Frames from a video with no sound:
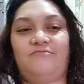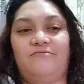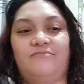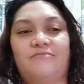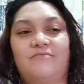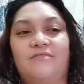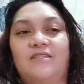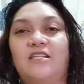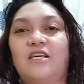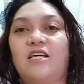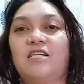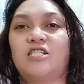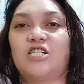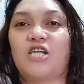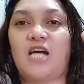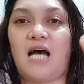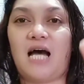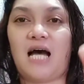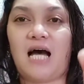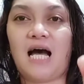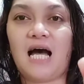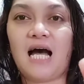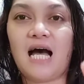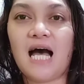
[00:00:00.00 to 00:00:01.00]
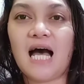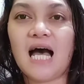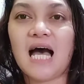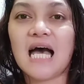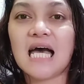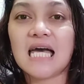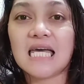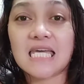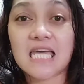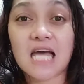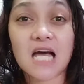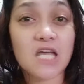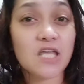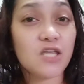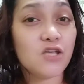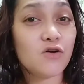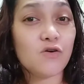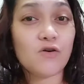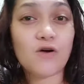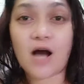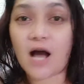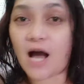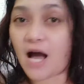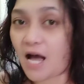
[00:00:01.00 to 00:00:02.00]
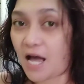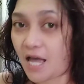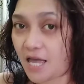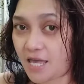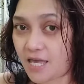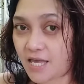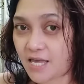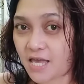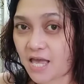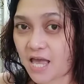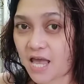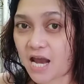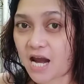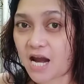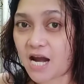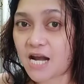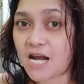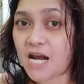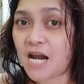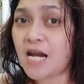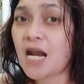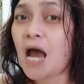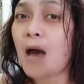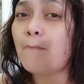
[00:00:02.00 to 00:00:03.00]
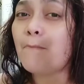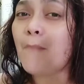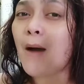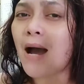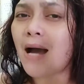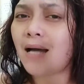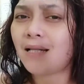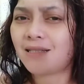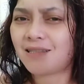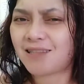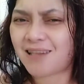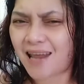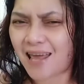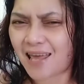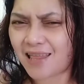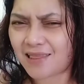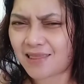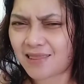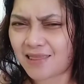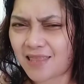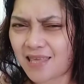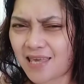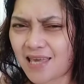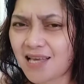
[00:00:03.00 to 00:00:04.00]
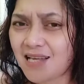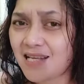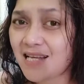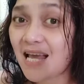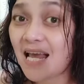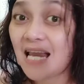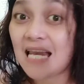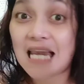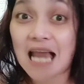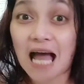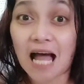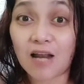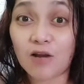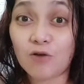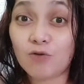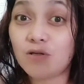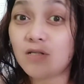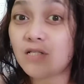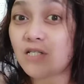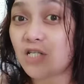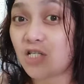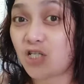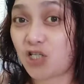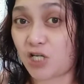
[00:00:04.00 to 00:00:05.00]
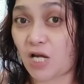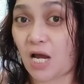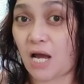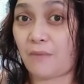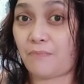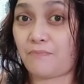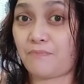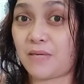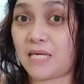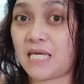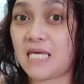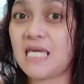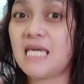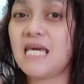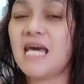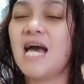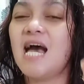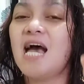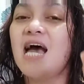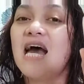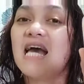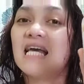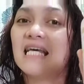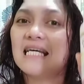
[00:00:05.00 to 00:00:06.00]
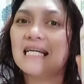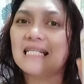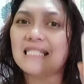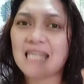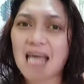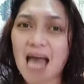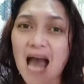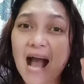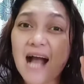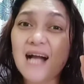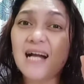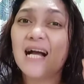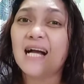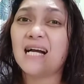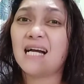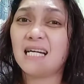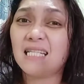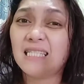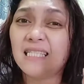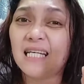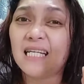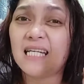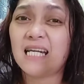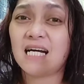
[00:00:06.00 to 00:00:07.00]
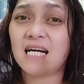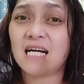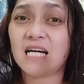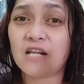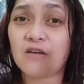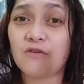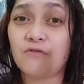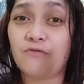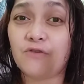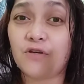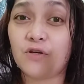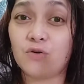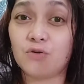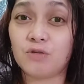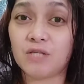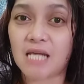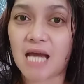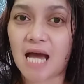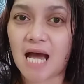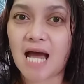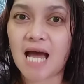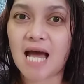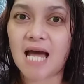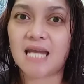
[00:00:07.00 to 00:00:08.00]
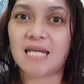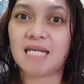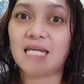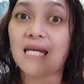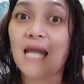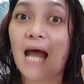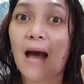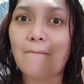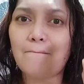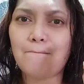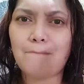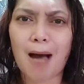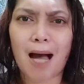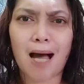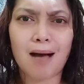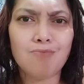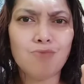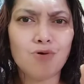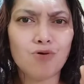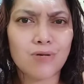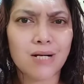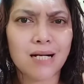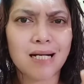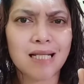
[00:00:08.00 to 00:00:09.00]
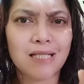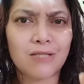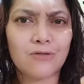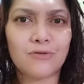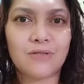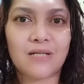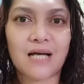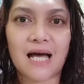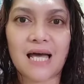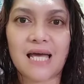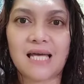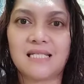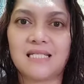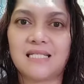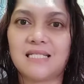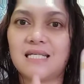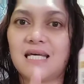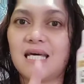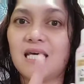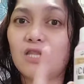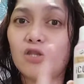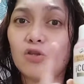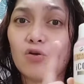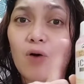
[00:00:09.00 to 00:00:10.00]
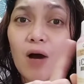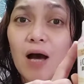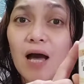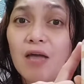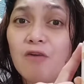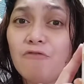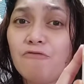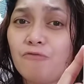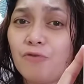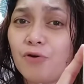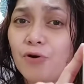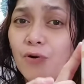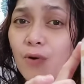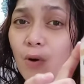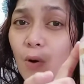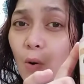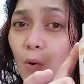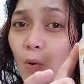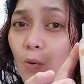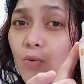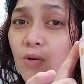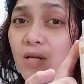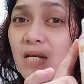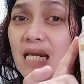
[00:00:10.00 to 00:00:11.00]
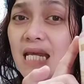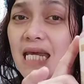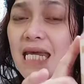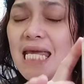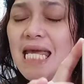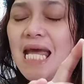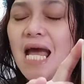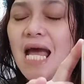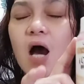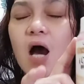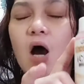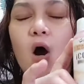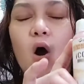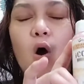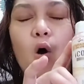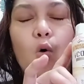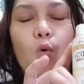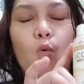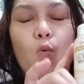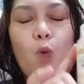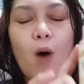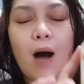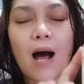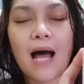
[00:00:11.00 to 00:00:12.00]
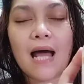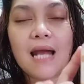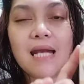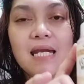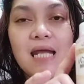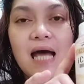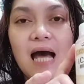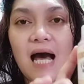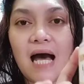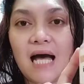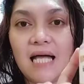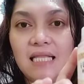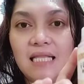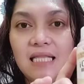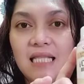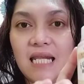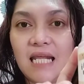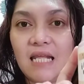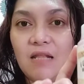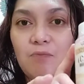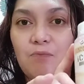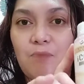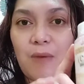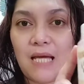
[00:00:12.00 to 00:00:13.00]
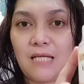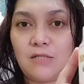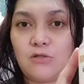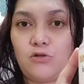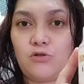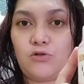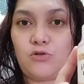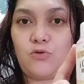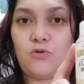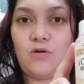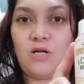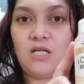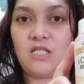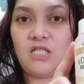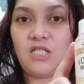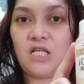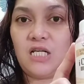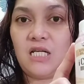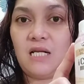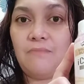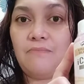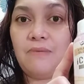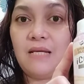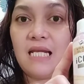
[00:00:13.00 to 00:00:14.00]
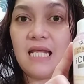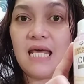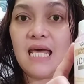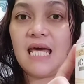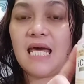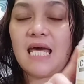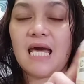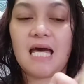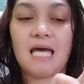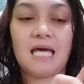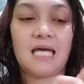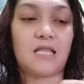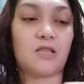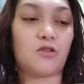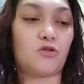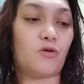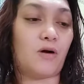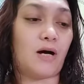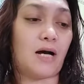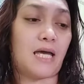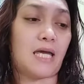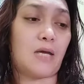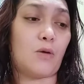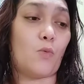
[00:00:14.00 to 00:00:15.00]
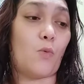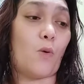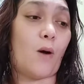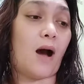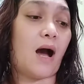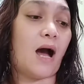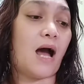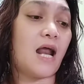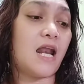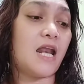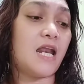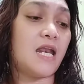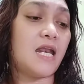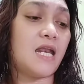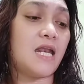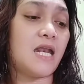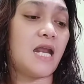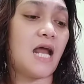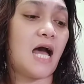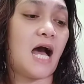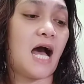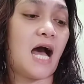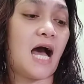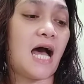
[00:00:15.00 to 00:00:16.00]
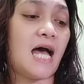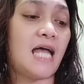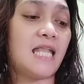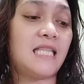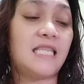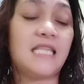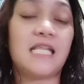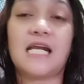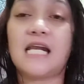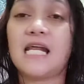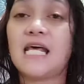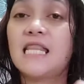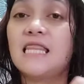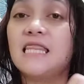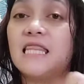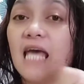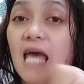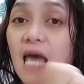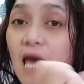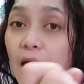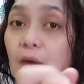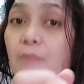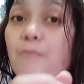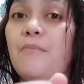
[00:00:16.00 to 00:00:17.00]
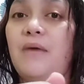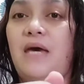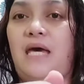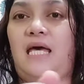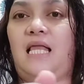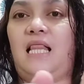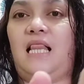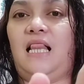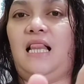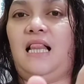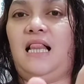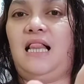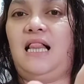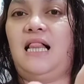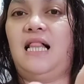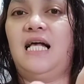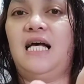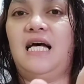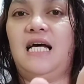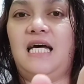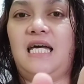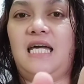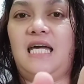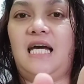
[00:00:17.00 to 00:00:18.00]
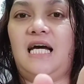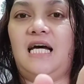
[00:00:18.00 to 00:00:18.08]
Ito siya. Yan yung eye care na napaka-trending, lalo na sa Shopee, kasi ang gaganda ng review niya. Napakamura nito guys. Ito ay for only 100 pesos ko lang siya nabili. Ito ay 100 ml. Yan.